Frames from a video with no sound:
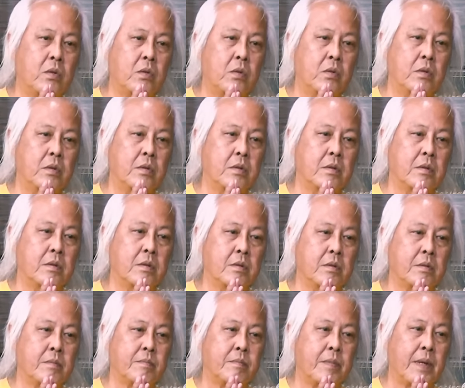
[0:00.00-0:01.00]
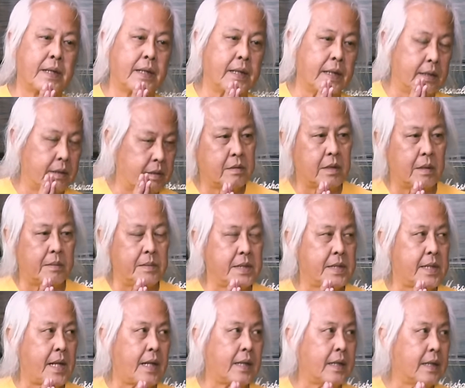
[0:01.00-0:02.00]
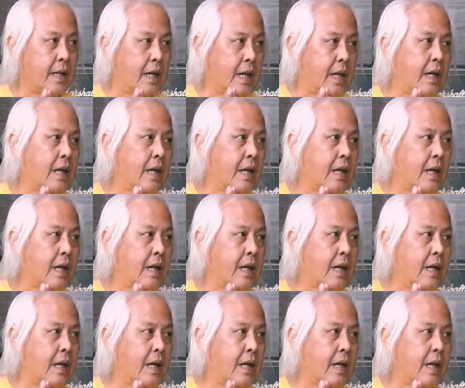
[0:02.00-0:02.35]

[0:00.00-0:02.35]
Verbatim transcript: คุณประกิตอภิสารนารา